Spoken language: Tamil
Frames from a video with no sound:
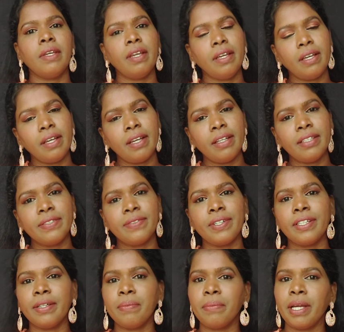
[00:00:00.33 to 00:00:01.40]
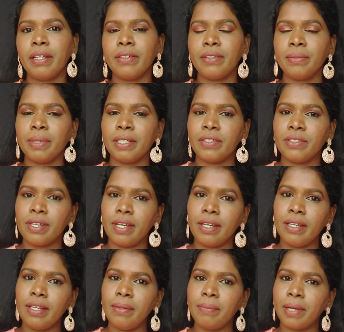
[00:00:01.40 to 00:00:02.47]
ஹே கைஸ் வெல்கம் பேக் டு மை
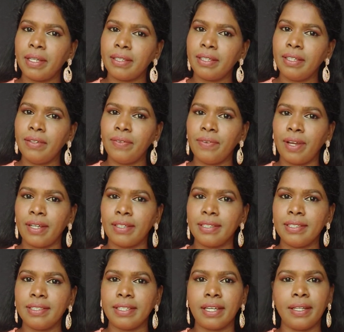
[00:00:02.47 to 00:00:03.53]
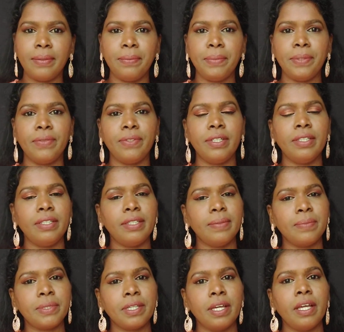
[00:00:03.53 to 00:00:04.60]
சேனல் மைதிலி ஃபேஷன்ஸ் அண்ட் பியூட்டி
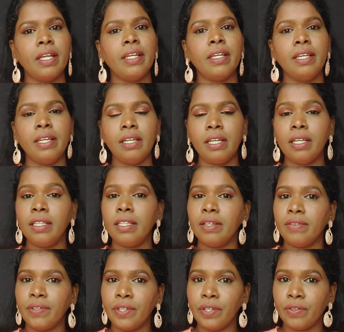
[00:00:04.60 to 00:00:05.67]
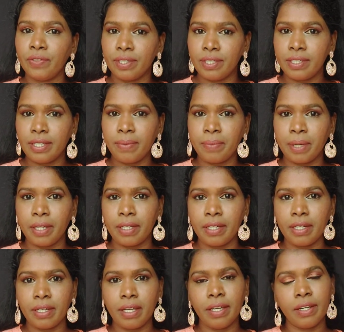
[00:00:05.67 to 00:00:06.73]
டிப்ஸ் நீங்கள் இந்த வீடியோ ஃபர்ஸ்ட் டைம்
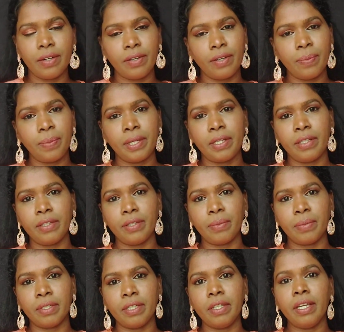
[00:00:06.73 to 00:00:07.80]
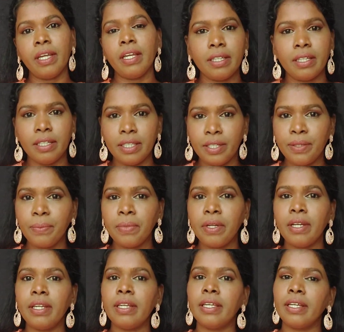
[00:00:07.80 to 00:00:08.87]
பார்க்குறீங்கன்னா என்னோட பேர் இந்த மாதிரி இதுக்கு
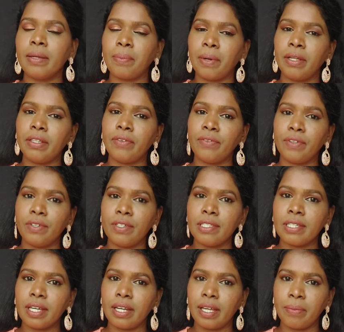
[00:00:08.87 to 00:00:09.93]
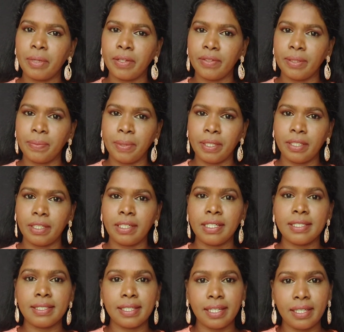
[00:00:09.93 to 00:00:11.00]
முன்னாடி நீங்கள் பார்த்த வீடியோஸ் எல்லாமே வந்து பார்த்தீங்கன்னா
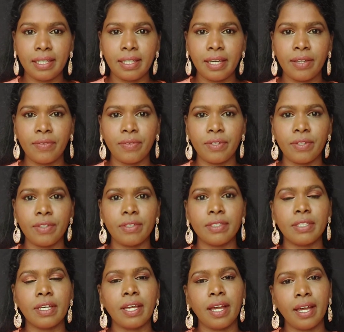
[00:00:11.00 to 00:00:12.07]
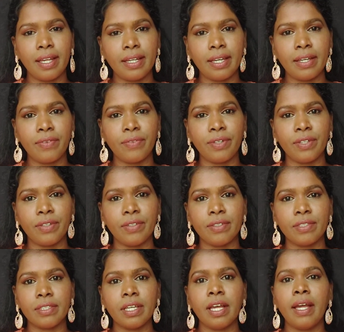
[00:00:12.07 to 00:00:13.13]
ஸ்கின் கேர் வீடியோஸ் ஹேர் கேர்
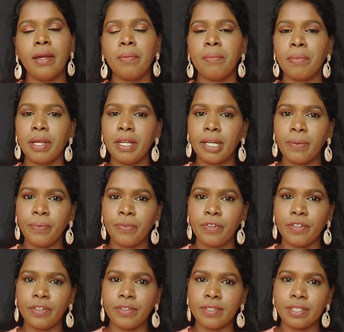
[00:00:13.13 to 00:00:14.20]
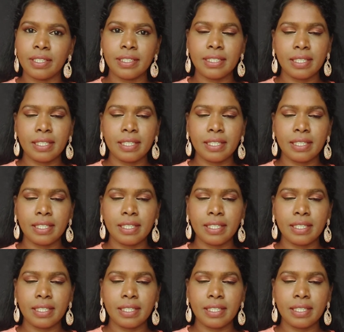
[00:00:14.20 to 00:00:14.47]
வீடியோஸ் மேக்கப் வீடியோஸ்